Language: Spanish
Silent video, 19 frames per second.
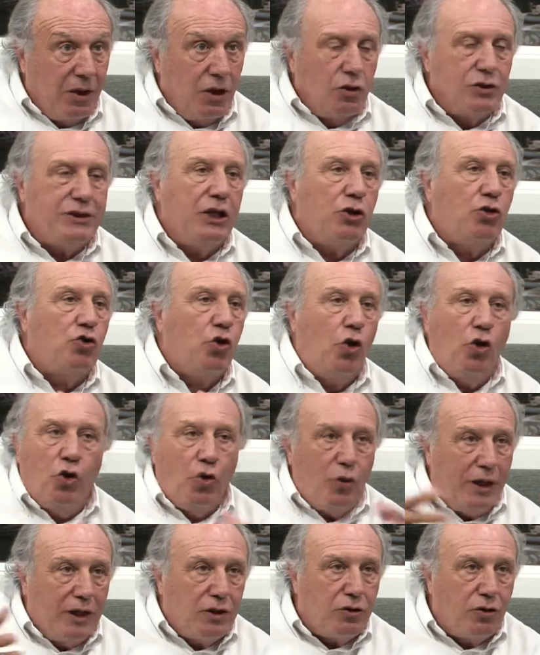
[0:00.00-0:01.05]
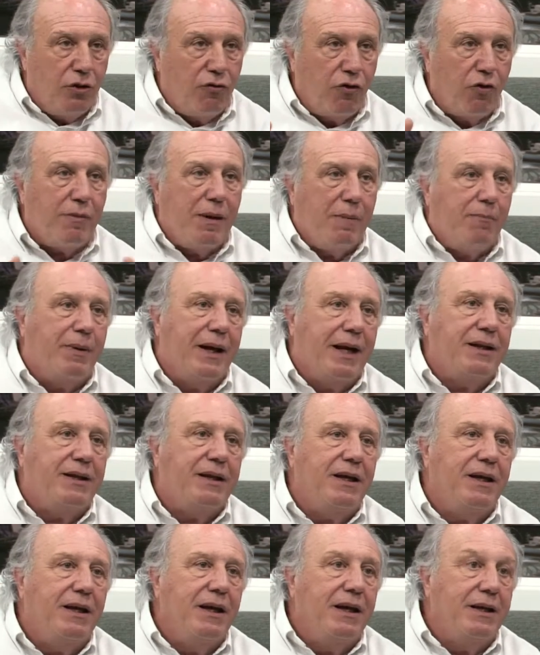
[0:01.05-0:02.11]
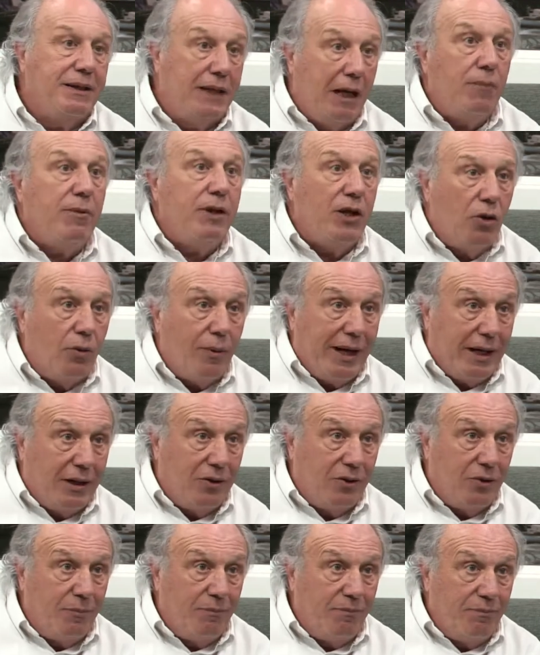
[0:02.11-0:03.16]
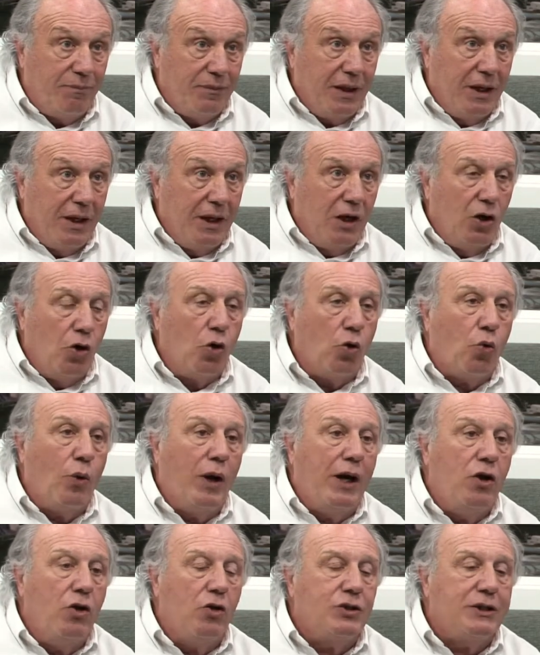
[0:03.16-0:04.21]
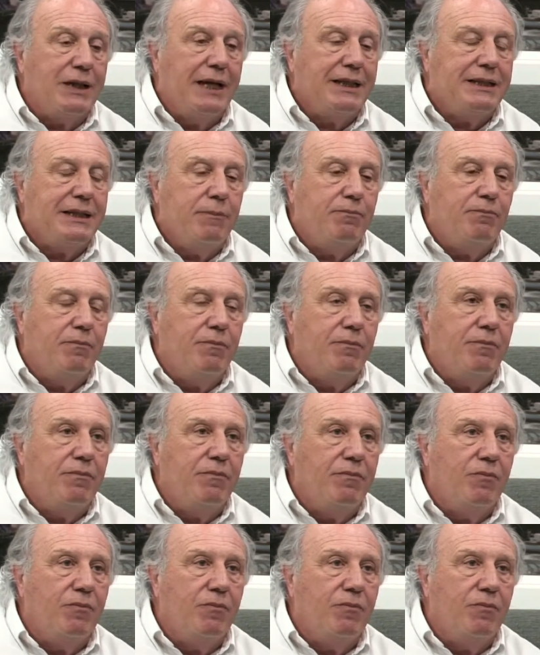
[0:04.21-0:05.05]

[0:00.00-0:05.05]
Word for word: Si todo eso forma parte del biobanco, lo cual nos hace... Por eso es bio.